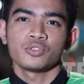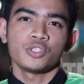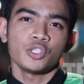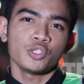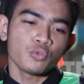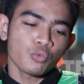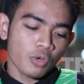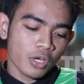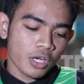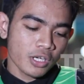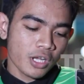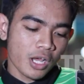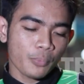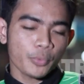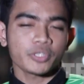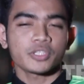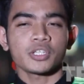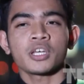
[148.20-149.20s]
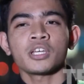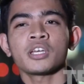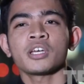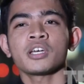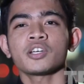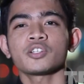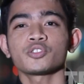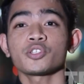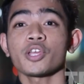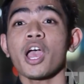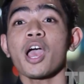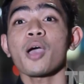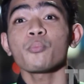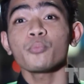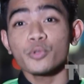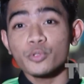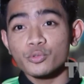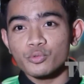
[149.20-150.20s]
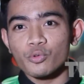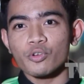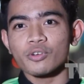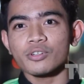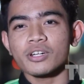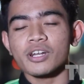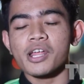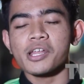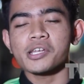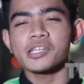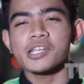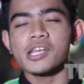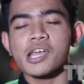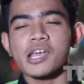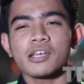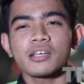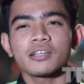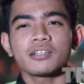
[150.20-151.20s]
Cinung kan di HP saya, saya ambil tuh orderannya.